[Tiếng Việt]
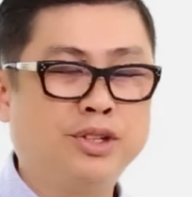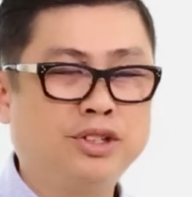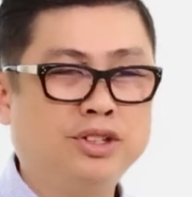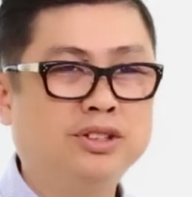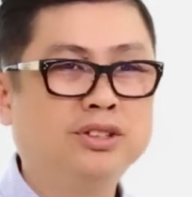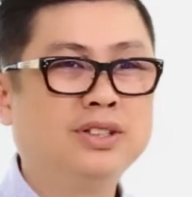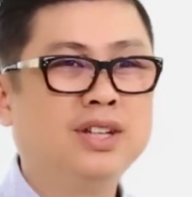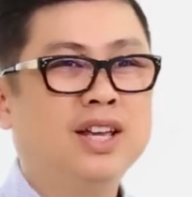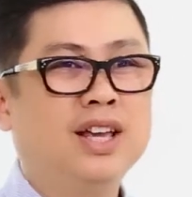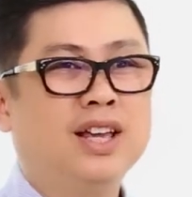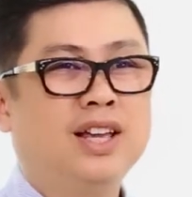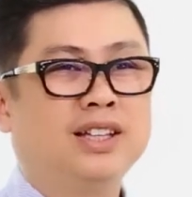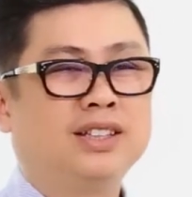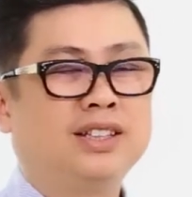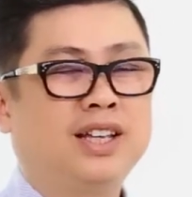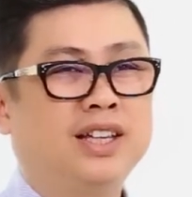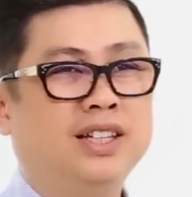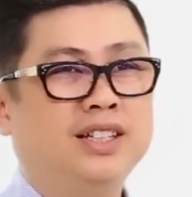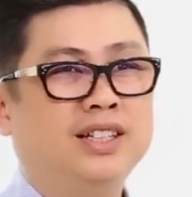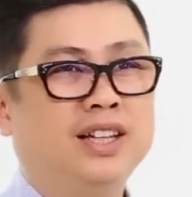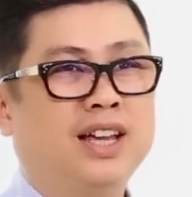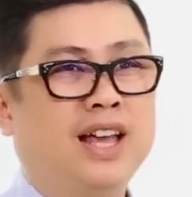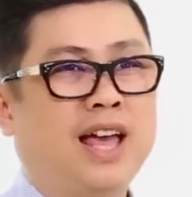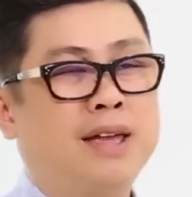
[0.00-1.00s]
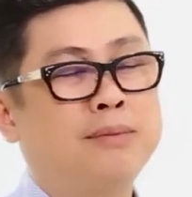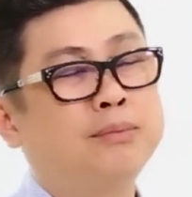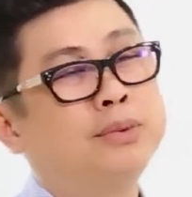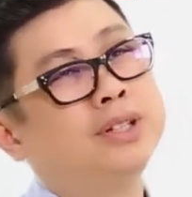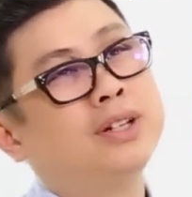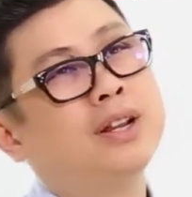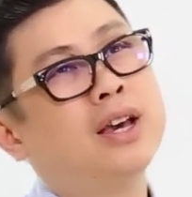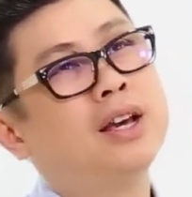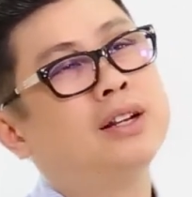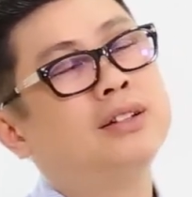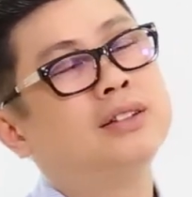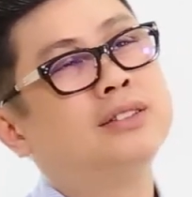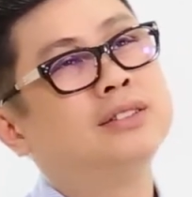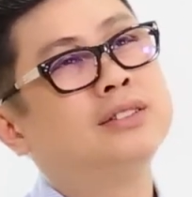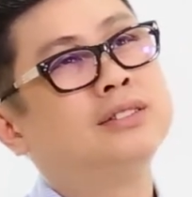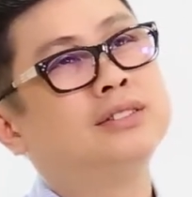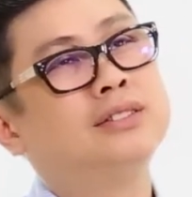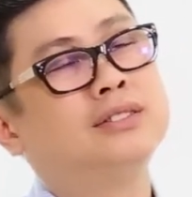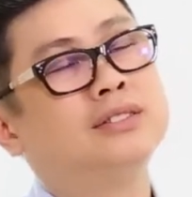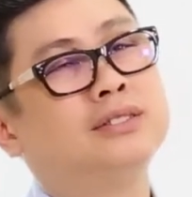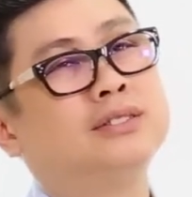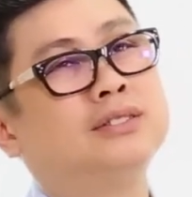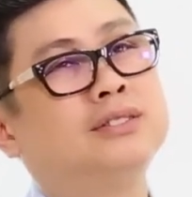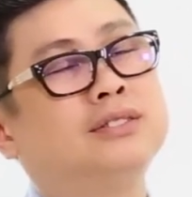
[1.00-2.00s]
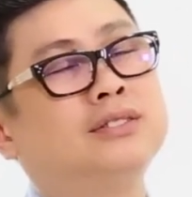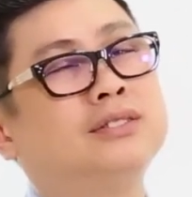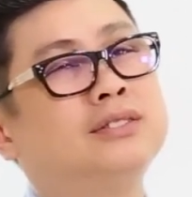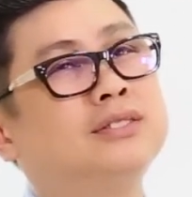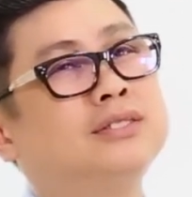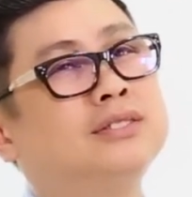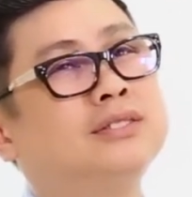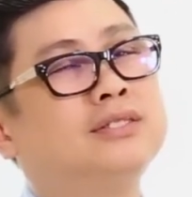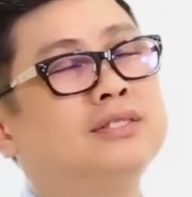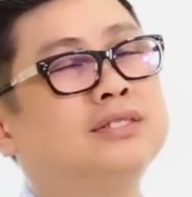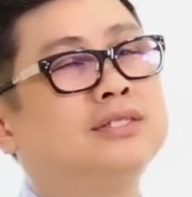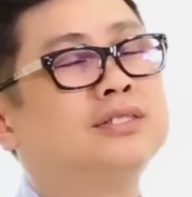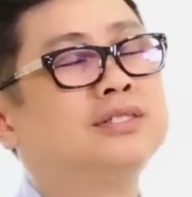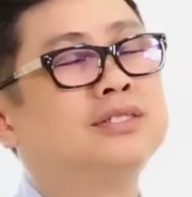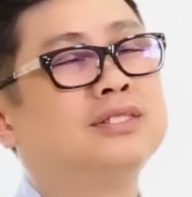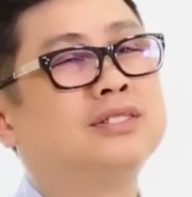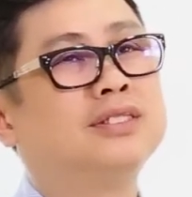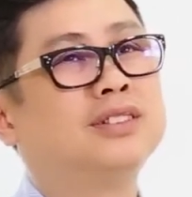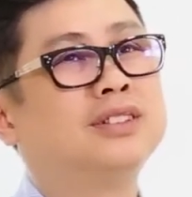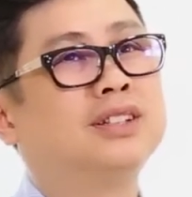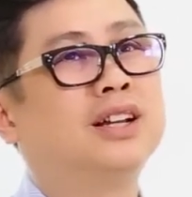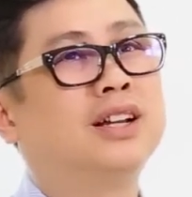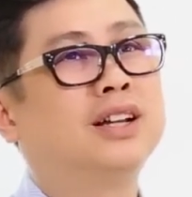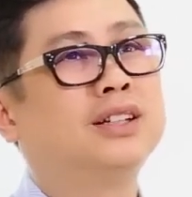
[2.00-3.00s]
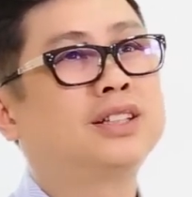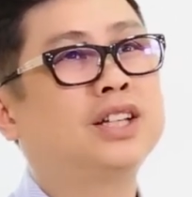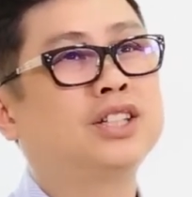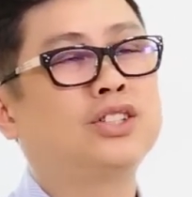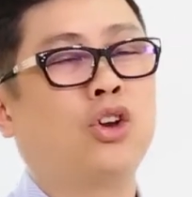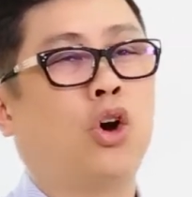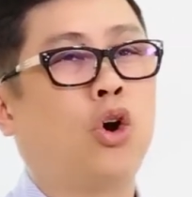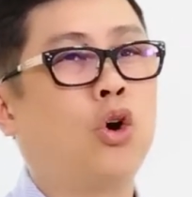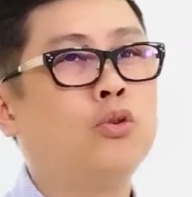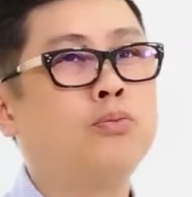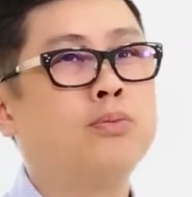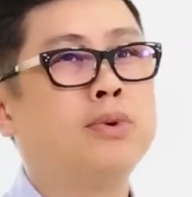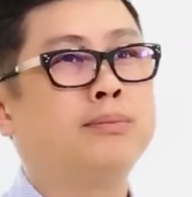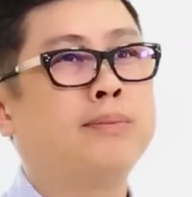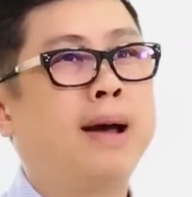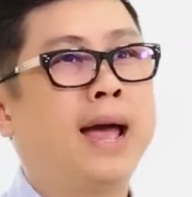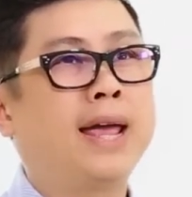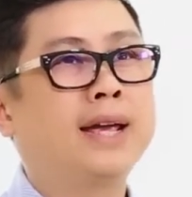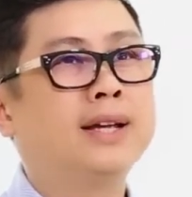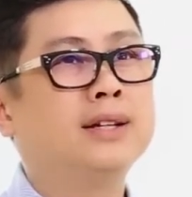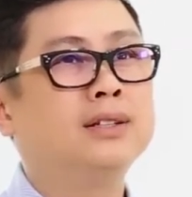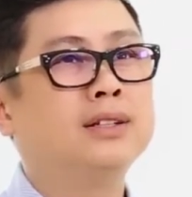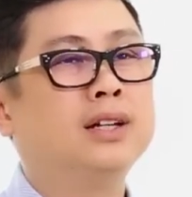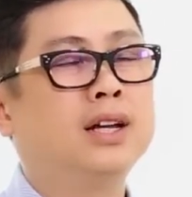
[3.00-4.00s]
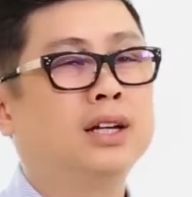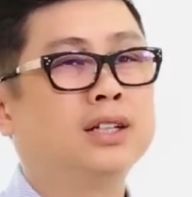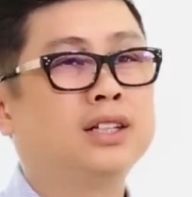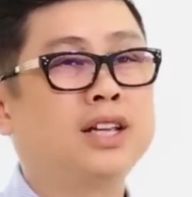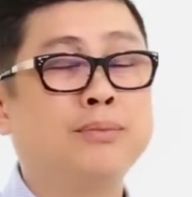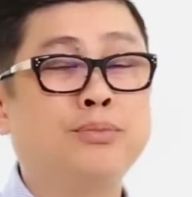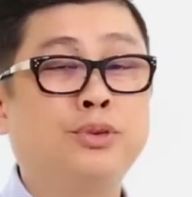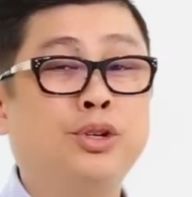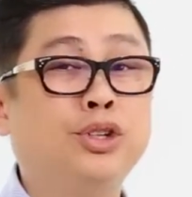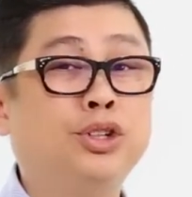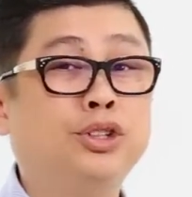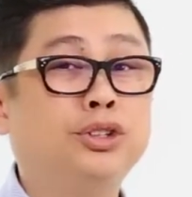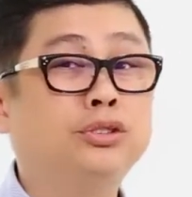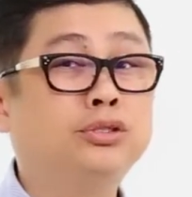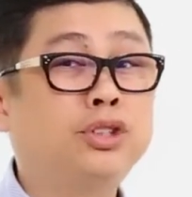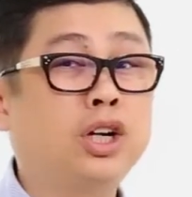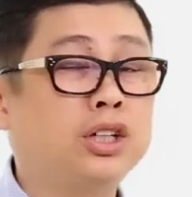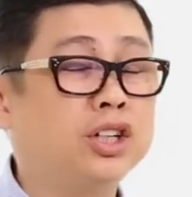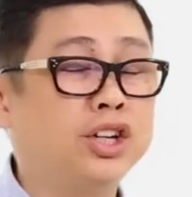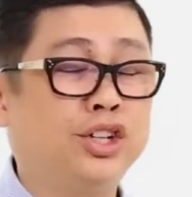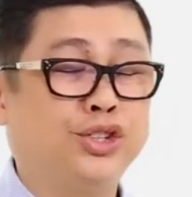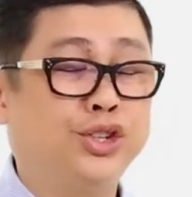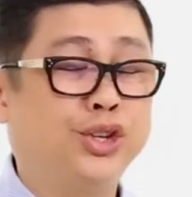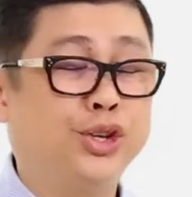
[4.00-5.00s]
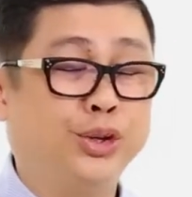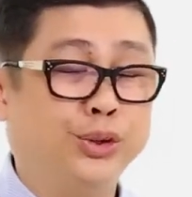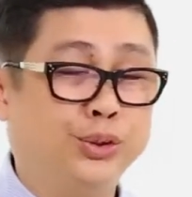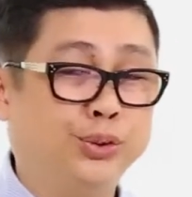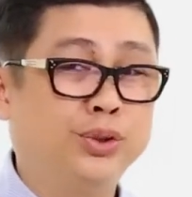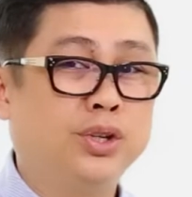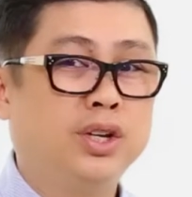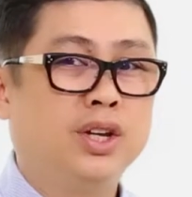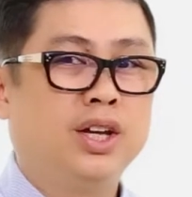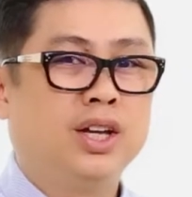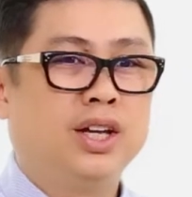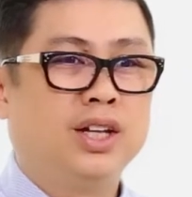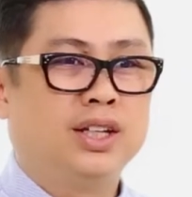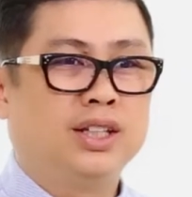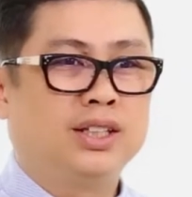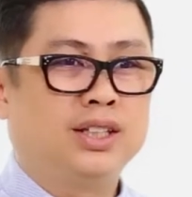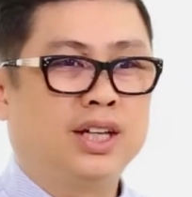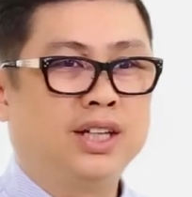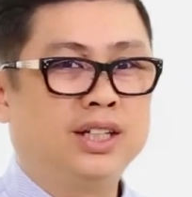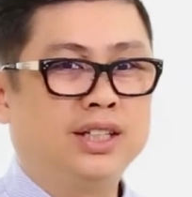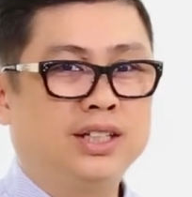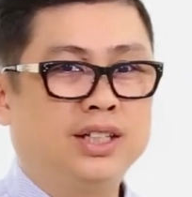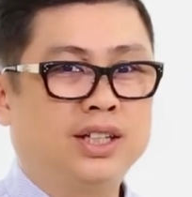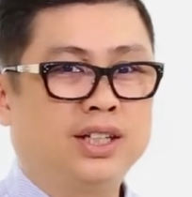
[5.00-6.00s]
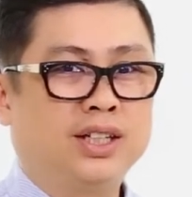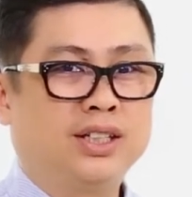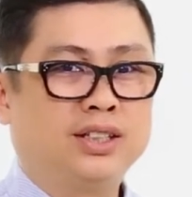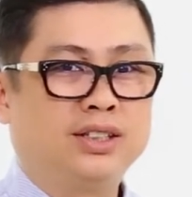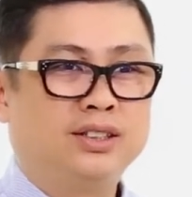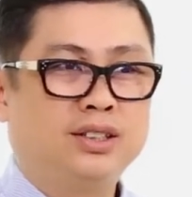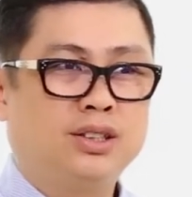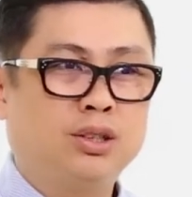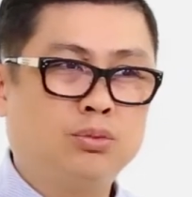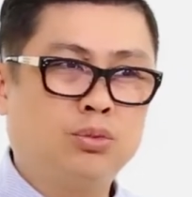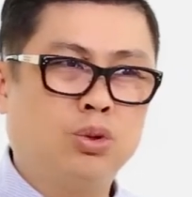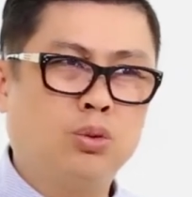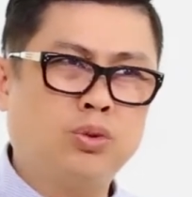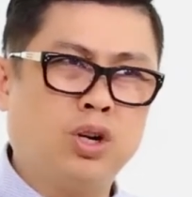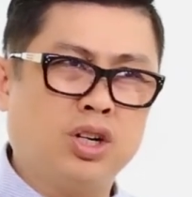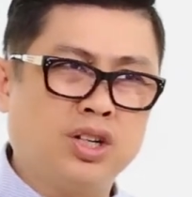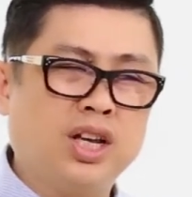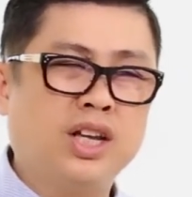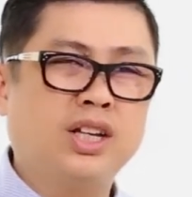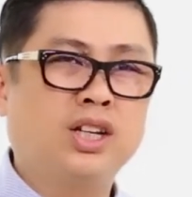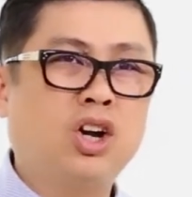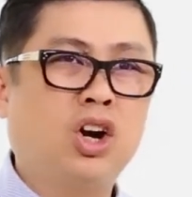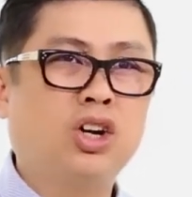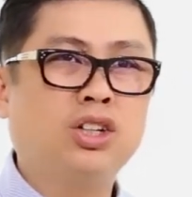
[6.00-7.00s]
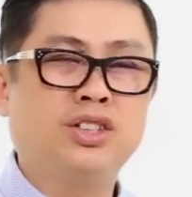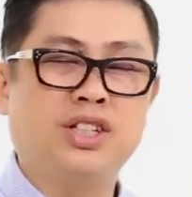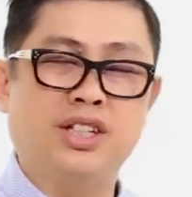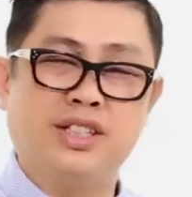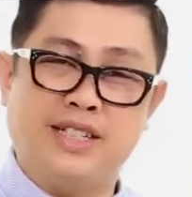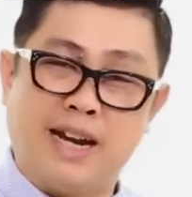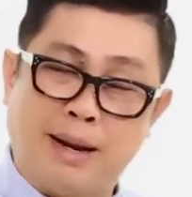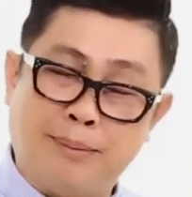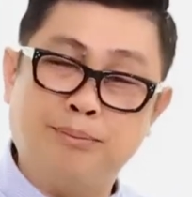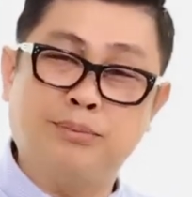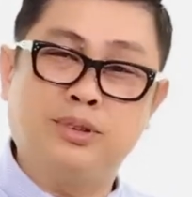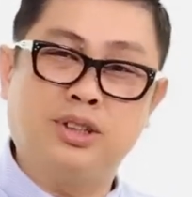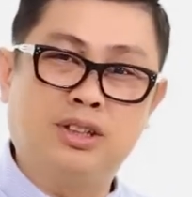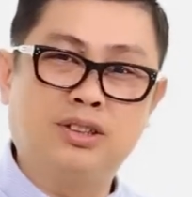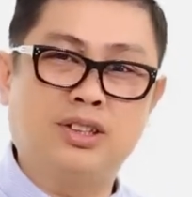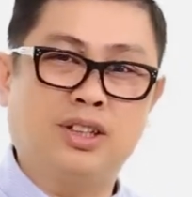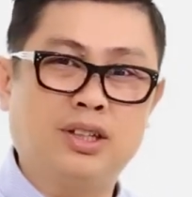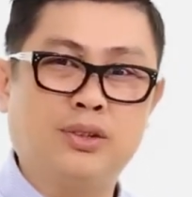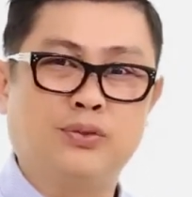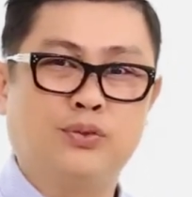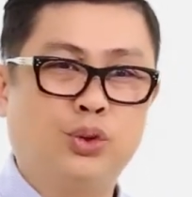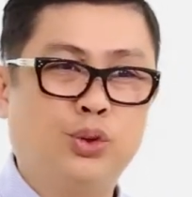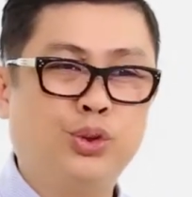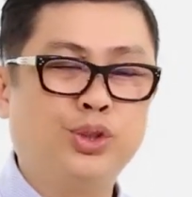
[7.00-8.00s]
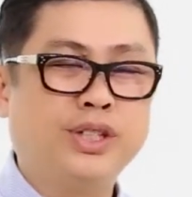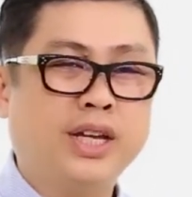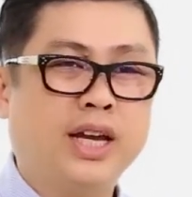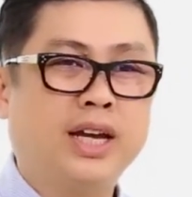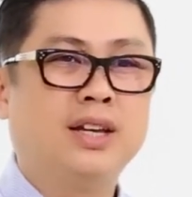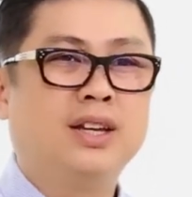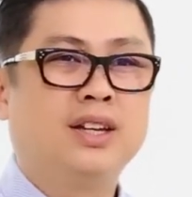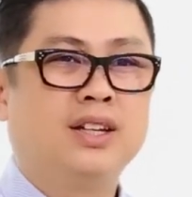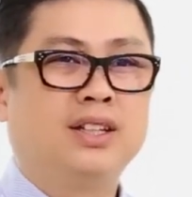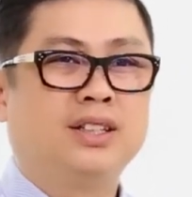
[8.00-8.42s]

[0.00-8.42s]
cương thì hãy mới đến à, cái chỗ mà bán à, kim cương rất là nhiều thì ờ, lúc đó đi có chị trâm nữa rất là vui nha